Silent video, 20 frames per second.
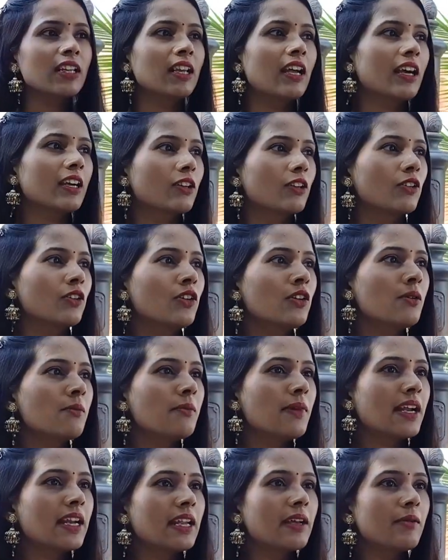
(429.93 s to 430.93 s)
অড লাগলো
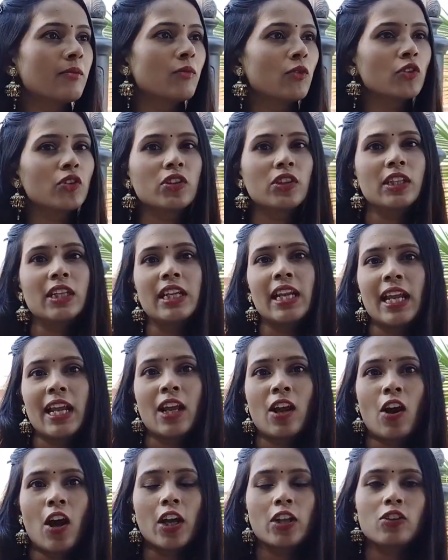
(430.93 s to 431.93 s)
মানে
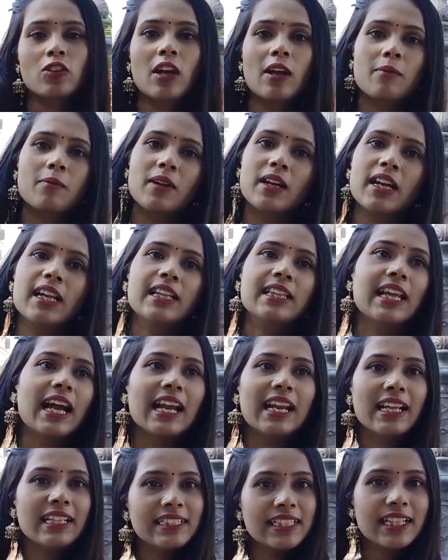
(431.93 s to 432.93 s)
মন্দিরে হয়তো আপনারা
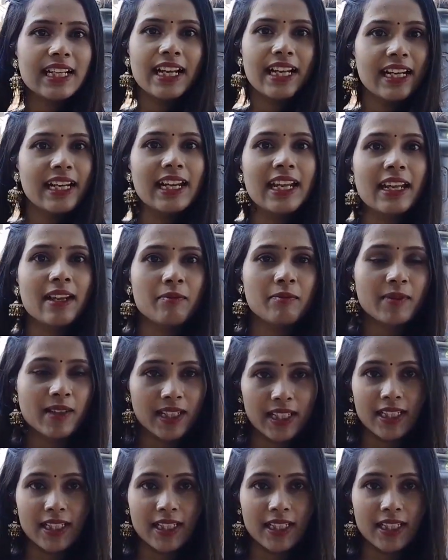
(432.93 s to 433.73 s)
ডালা যেখানে